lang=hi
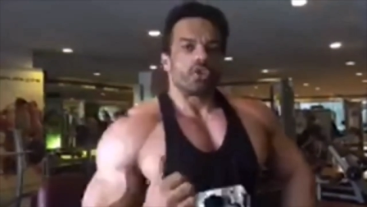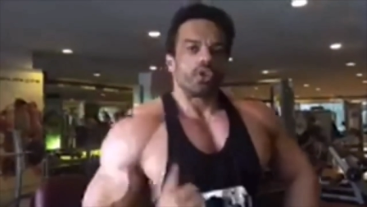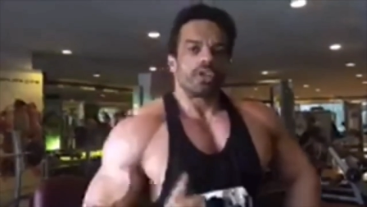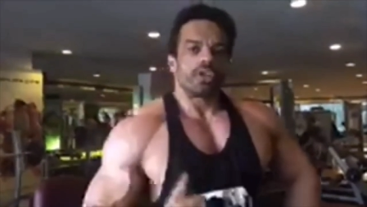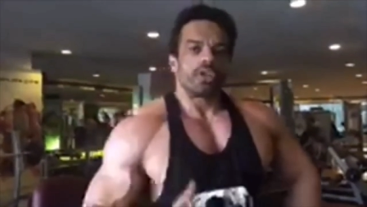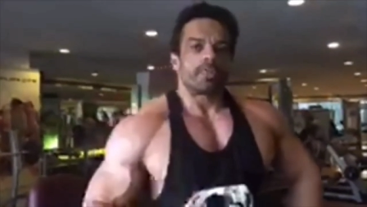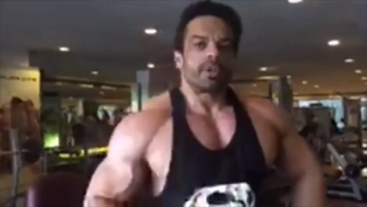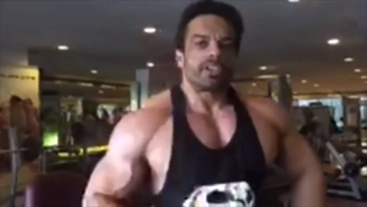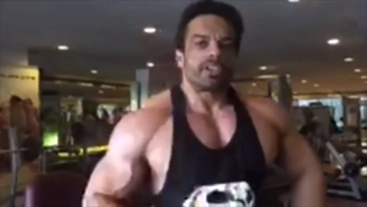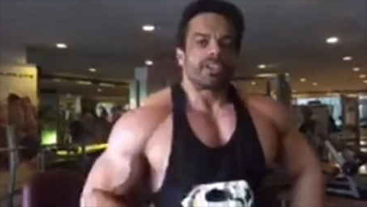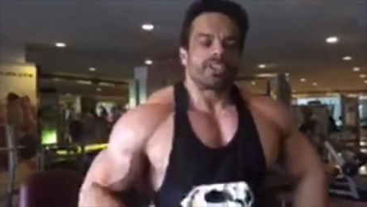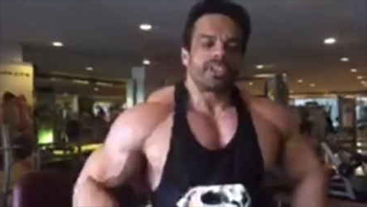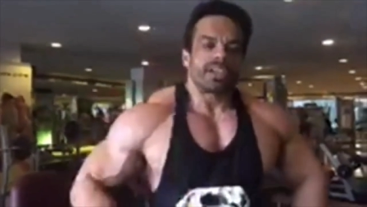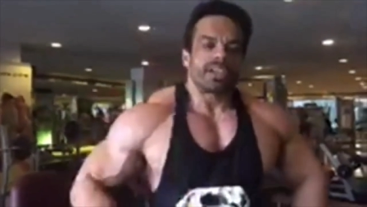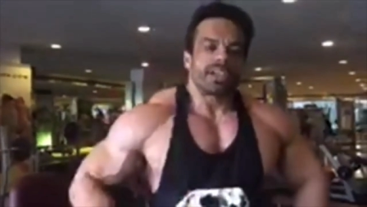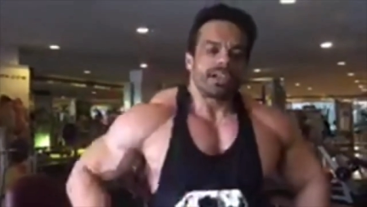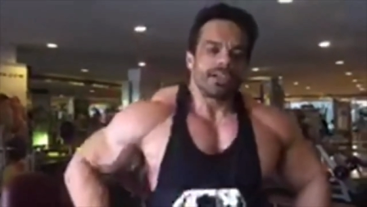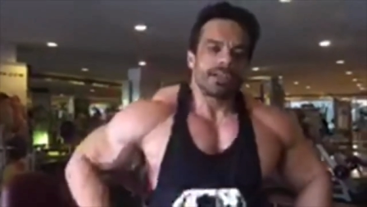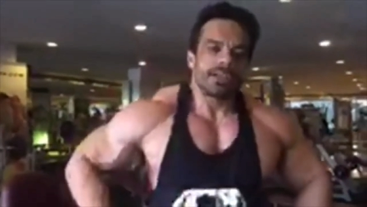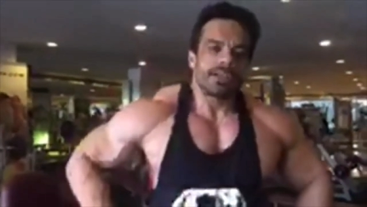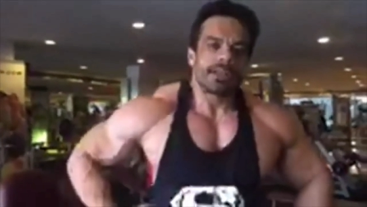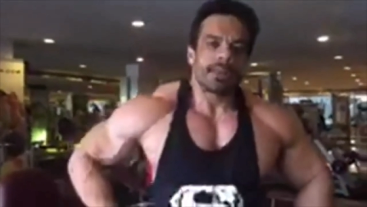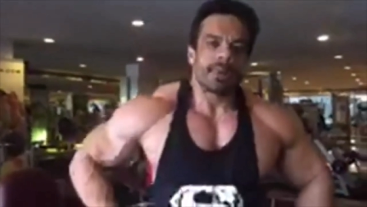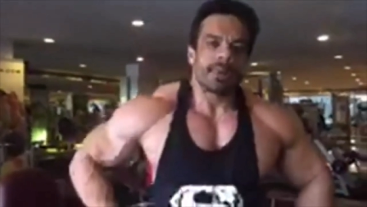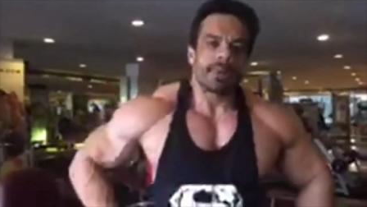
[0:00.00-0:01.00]
भी दिखने
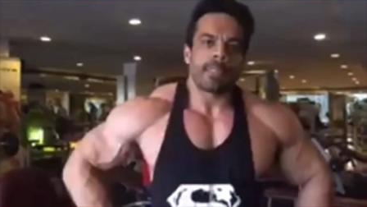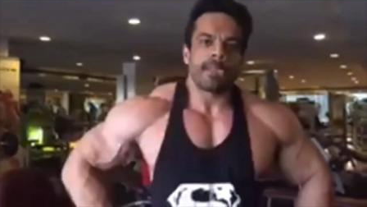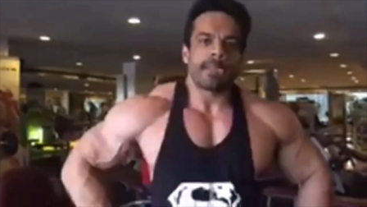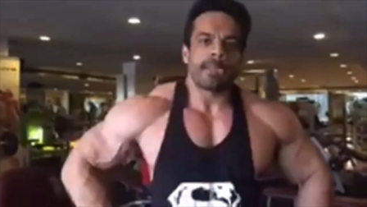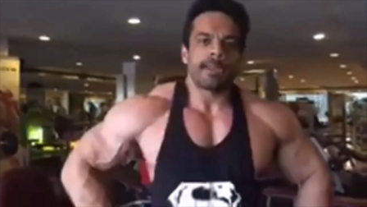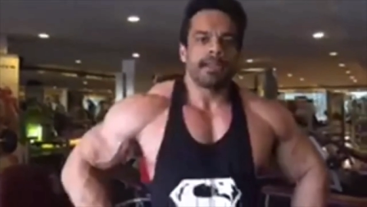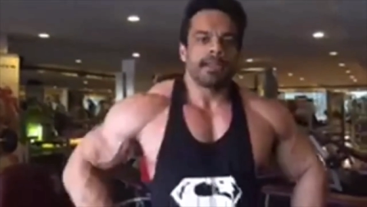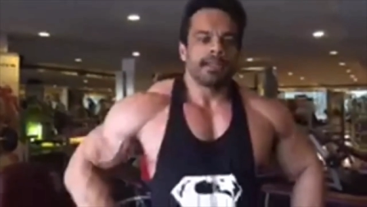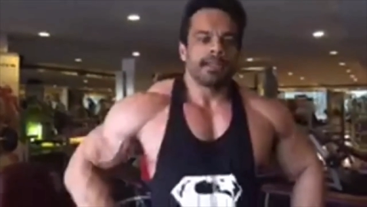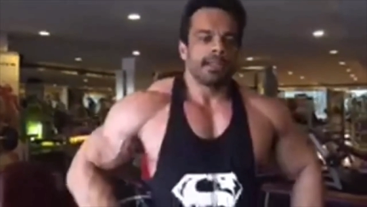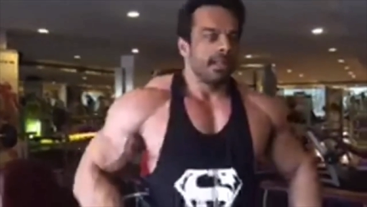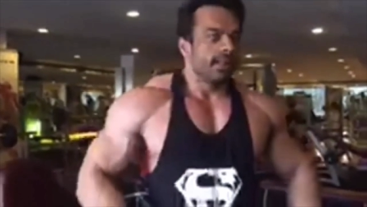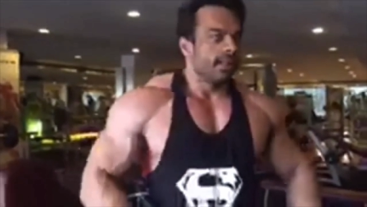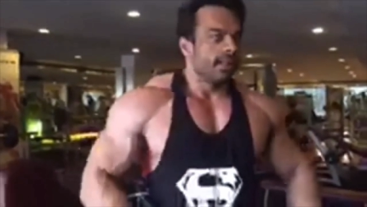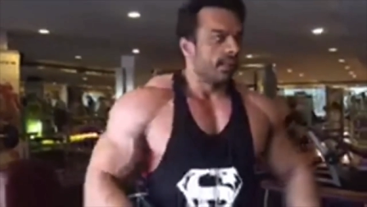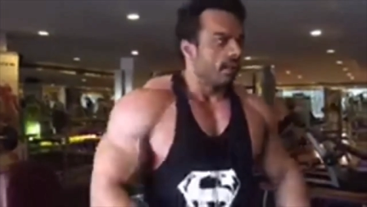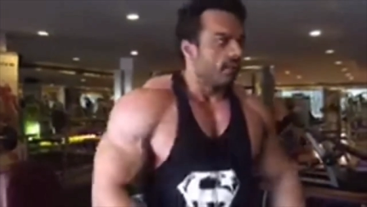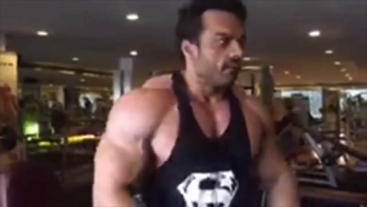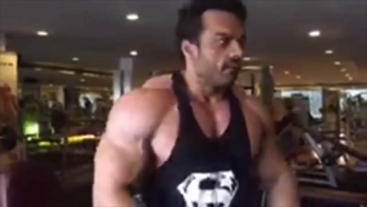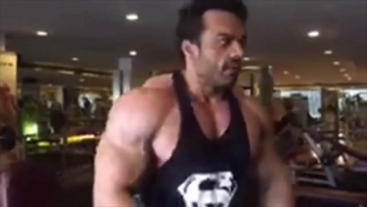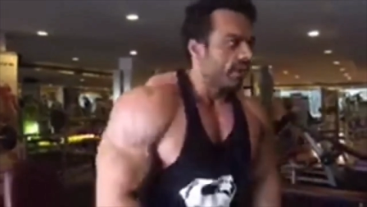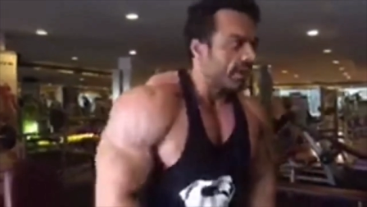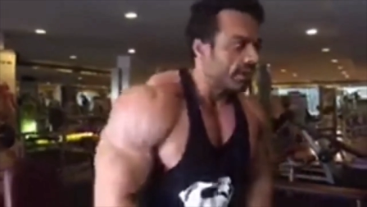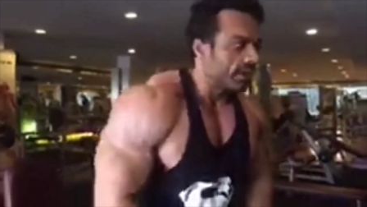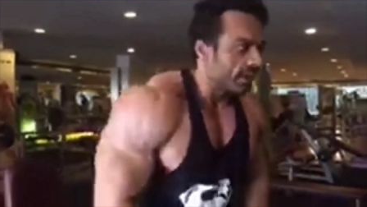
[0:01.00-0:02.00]
लगती हैं
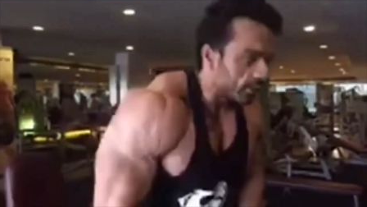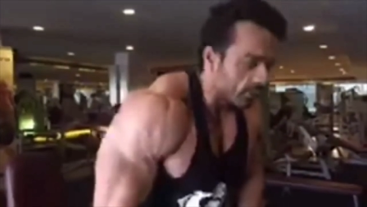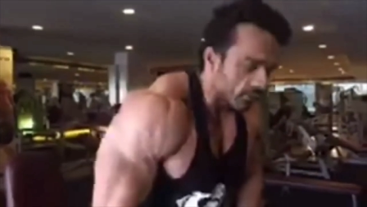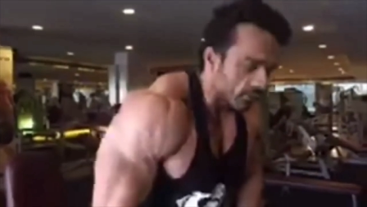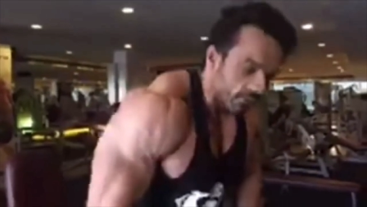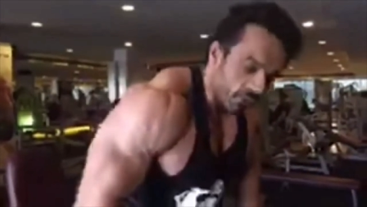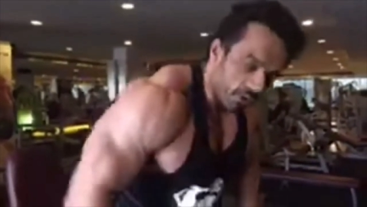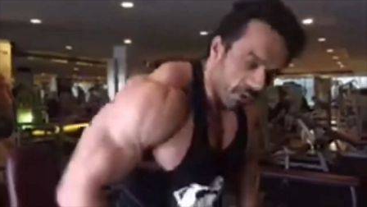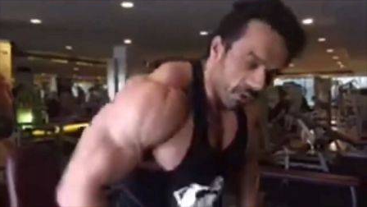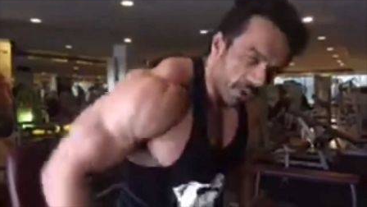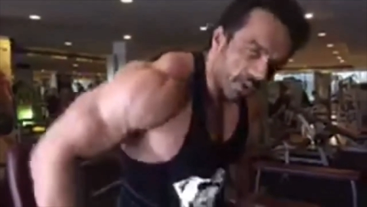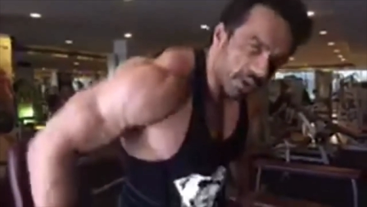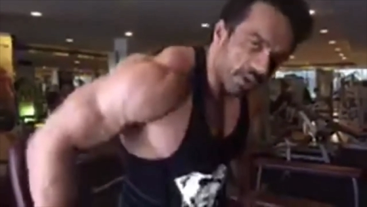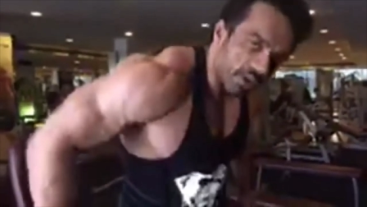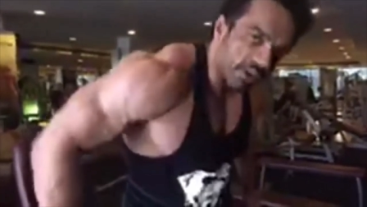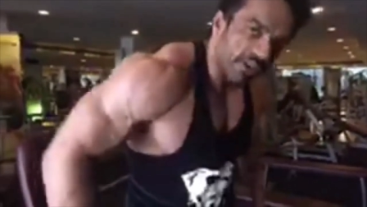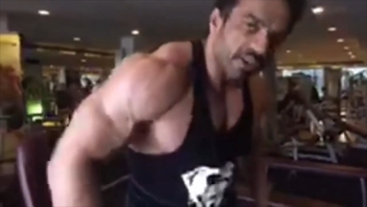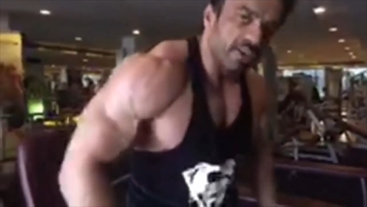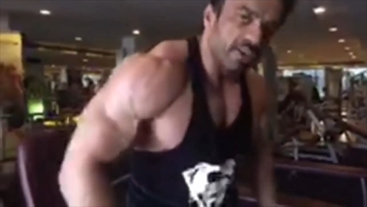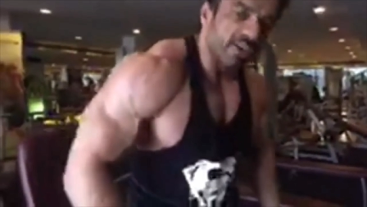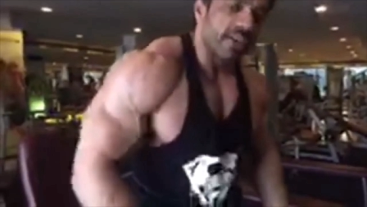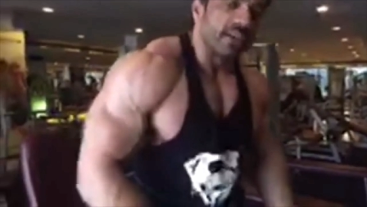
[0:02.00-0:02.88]
और चेहरे पे डेथ